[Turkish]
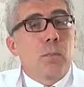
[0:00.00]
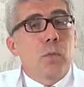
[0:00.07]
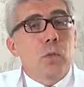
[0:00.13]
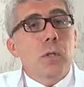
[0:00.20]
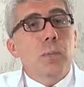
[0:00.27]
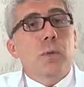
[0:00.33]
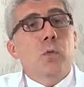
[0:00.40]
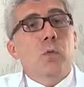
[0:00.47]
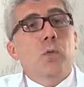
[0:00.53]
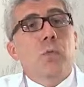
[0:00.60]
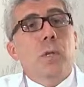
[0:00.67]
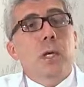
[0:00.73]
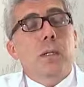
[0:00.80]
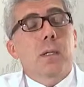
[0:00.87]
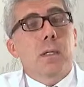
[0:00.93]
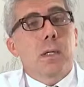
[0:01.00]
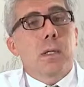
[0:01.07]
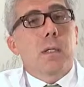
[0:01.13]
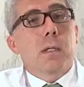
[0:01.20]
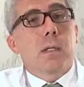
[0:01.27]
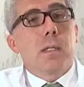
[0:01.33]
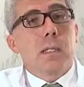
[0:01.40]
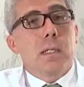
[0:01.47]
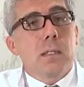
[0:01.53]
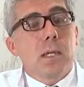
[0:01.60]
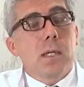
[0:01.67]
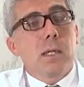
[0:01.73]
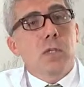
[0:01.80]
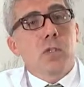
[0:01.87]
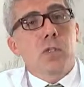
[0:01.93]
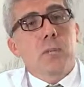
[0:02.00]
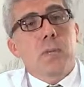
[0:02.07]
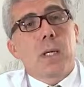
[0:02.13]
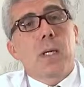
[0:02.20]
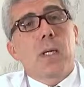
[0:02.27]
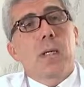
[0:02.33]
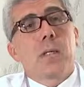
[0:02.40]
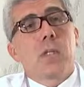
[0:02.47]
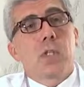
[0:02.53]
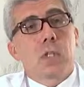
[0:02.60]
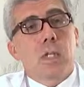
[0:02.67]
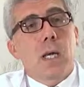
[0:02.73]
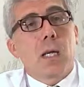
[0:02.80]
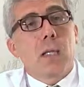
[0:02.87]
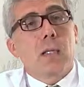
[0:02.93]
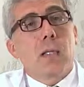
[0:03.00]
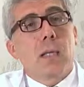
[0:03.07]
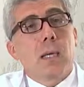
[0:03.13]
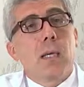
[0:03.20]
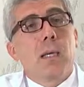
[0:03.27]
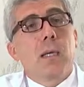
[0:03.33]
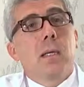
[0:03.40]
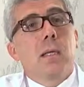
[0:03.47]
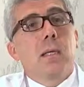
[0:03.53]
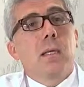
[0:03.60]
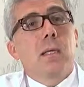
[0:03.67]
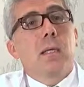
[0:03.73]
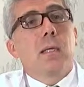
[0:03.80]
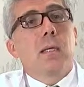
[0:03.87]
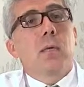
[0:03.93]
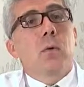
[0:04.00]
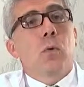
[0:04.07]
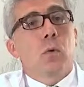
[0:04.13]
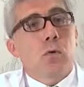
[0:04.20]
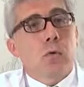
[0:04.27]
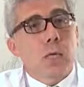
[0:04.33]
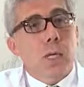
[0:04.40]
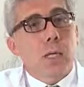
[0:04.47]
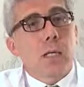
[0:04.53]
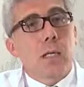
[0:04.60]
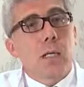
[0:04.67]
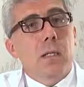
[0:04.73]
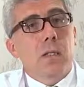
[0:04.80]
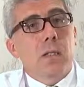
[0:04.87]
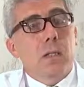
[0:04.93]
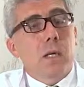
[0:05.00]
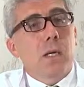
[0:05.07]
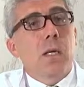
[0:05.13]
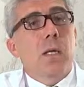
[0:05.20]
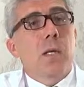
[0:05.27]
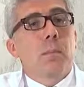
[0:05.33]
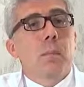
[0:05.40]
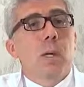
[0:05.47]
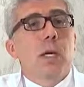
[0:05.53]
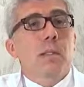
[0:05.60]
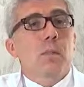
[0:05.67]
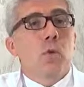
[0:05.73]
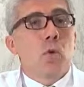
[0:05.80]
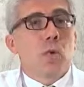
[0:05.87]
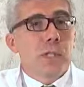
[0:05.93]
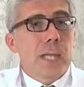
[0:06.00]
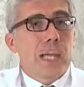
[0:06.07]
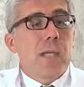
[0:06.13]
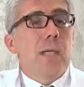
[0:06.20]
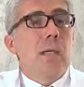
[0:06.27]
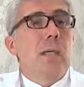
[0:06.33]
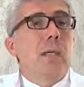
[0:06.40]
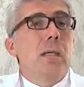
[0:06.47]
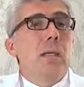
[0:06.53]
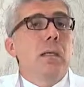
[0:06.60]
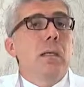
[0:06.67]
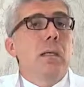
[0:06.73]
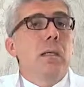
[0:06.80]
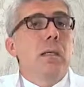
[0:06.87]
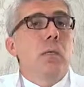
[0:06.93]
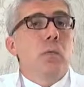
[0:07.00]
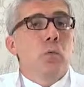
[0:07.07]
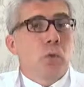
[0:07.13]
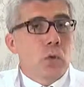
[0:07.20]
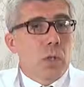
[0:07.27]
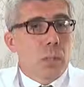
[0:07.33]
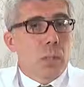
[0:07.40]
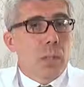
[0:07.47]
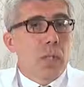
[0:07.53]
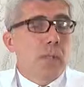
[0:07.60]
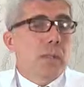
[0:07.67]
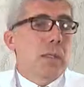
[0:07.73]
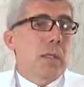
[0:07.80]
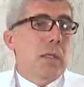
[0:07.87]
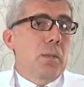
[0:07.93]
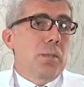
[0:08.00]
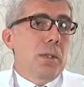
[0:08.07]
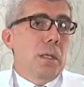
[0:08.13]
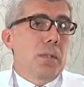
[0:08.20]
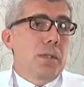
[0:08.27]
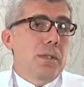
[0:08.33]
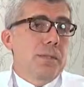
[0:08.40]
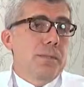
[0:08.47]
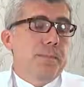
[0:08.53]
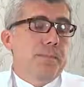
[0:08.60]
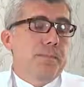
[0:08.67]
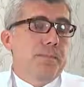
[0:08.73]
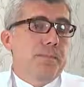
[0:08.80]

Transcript: Bu gibi durumlarda da idrar kaçırma şikayetini e, ortadan kaldıracak bazı özel e, uygulamalar yapılabilir.